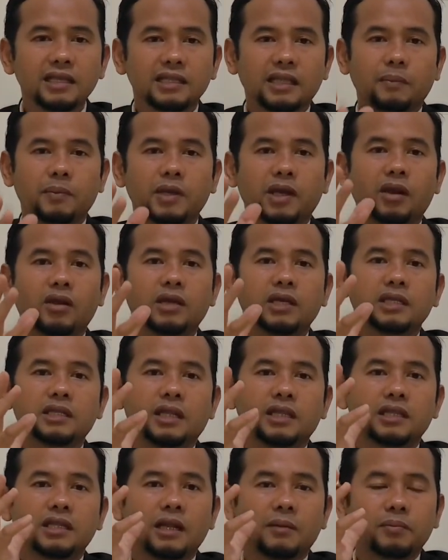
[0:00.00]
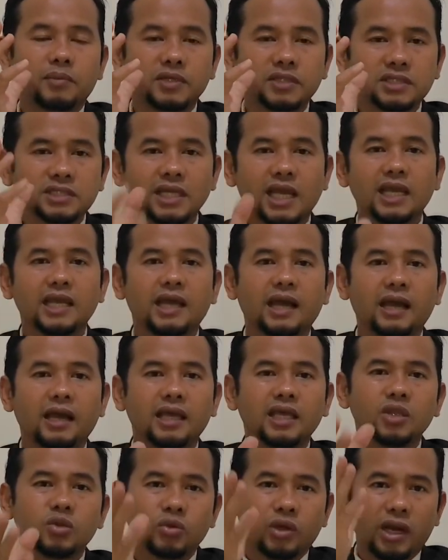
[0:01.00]
tapi kalau kita tidak percaya
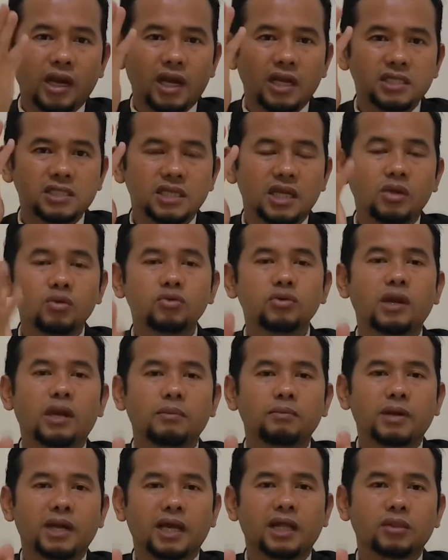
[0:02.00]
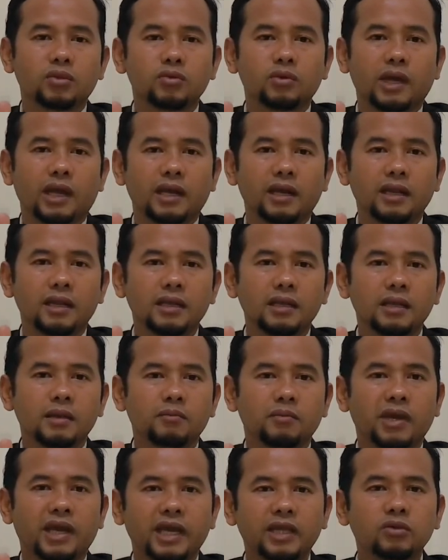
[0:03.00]
itu adalah saluran berkat Tuhan,
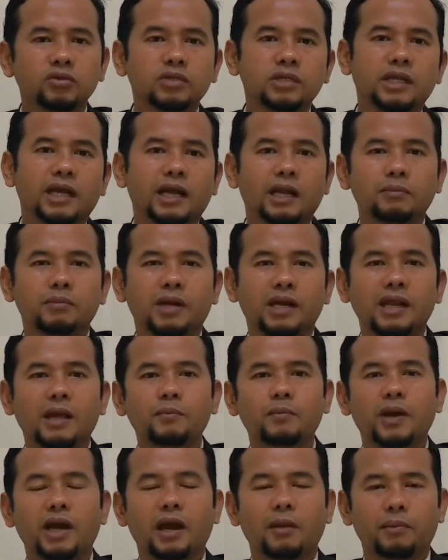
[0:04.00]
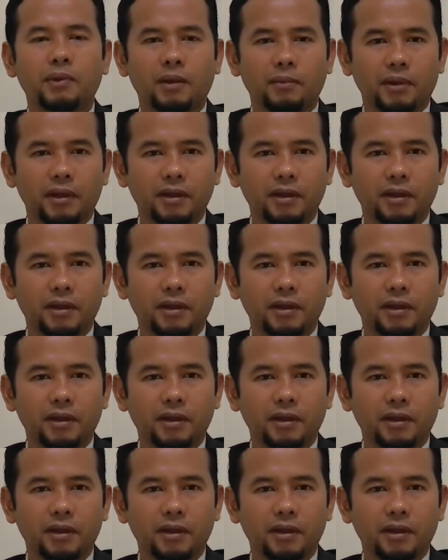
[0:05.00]
maka itu tidak akan berdampak apa-apa.